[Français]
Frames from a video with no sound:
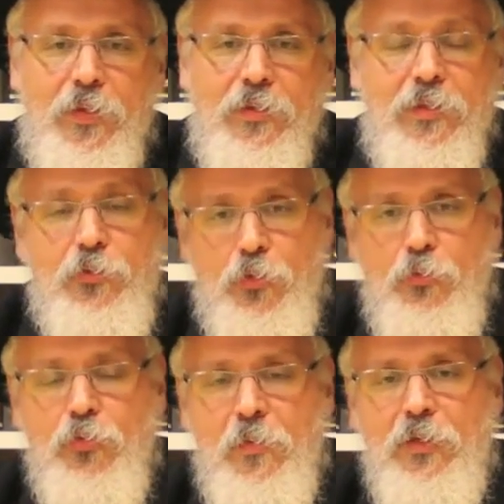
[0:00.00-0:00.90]
Si Dieu
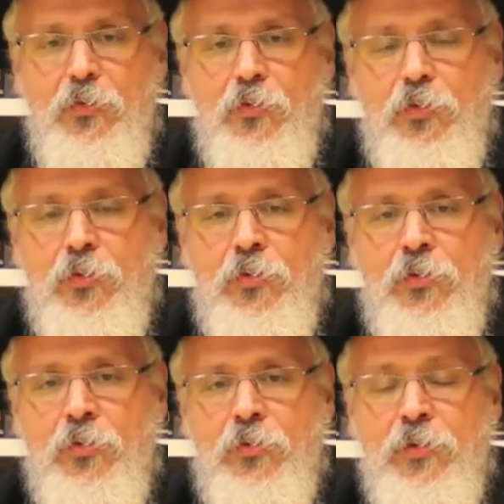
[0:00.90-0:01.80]
nous demande de
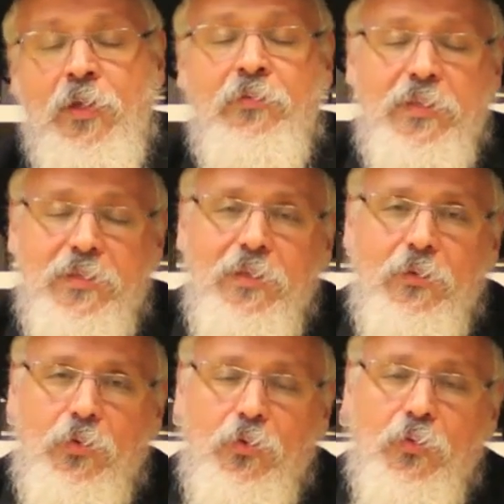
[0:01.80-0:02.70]

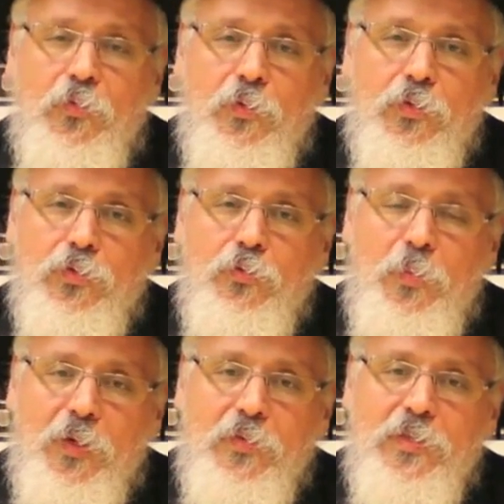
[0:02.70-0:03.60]
n'investir que nos forces
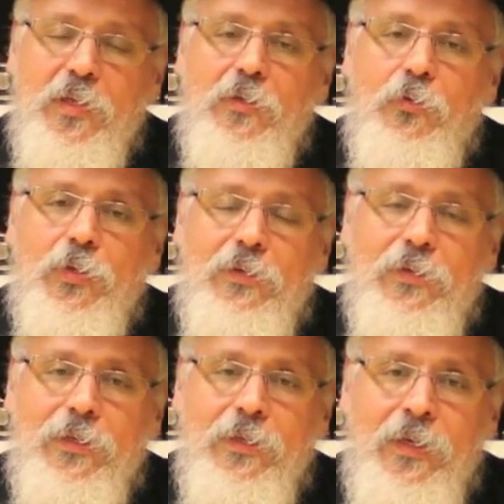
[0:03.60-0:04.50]
superficielles dans le
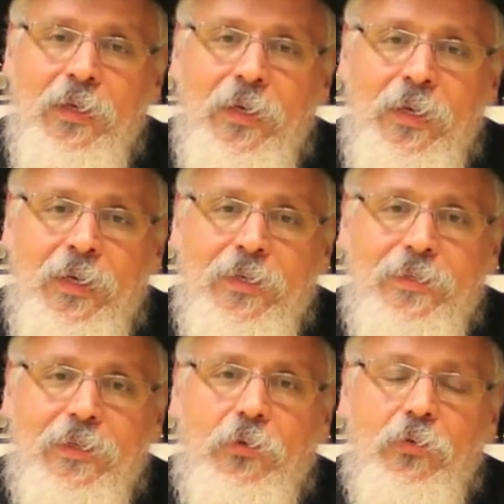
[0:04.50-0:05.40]
travail,
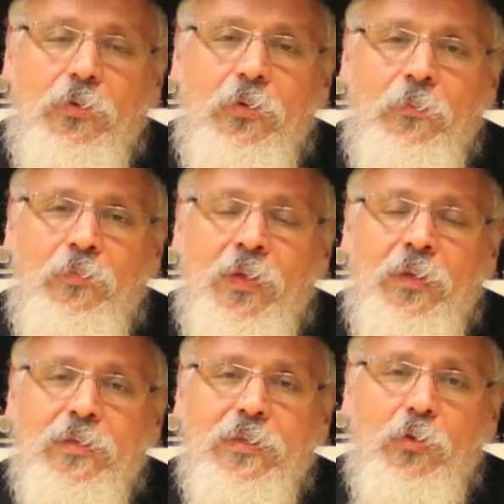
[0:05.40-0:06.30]
c'est que
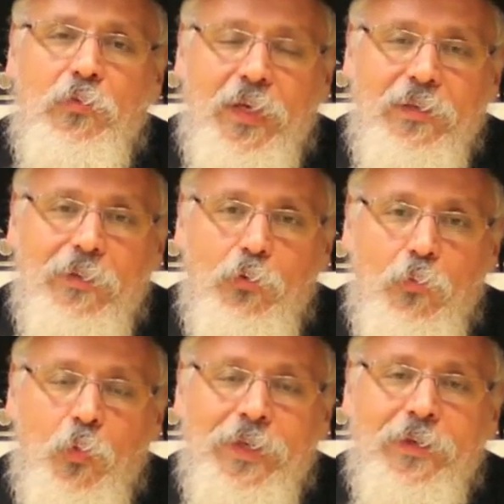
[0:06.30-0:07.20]
c'est le véritable
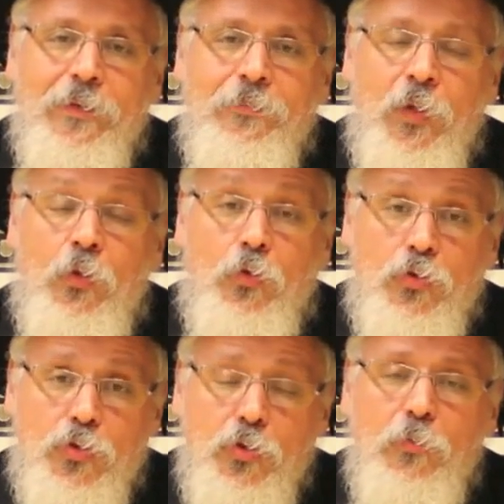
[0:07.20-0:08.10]
moyen, le
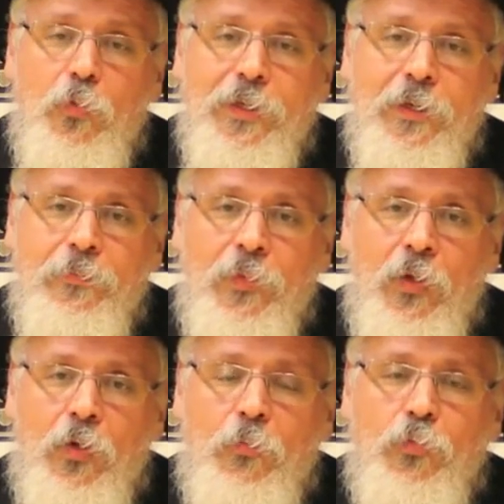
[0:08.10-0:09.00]
seul moyen
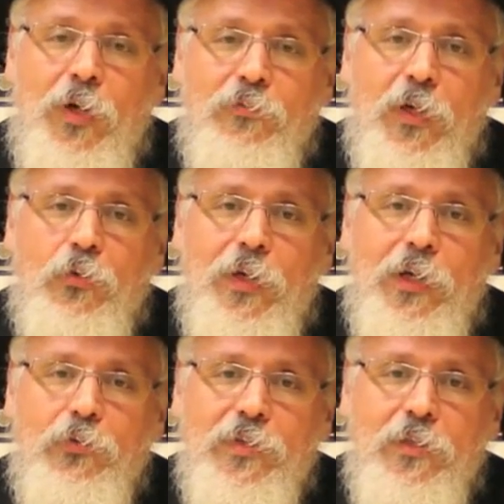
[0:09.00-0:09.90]
pour avoir de la
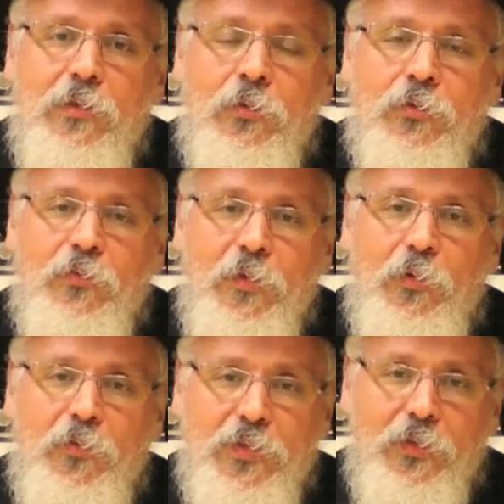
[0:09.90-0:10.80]
réussite dans notre vie
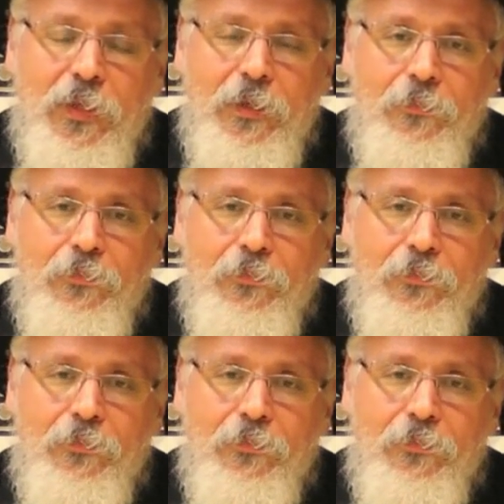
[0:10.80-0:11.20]
professionnelle.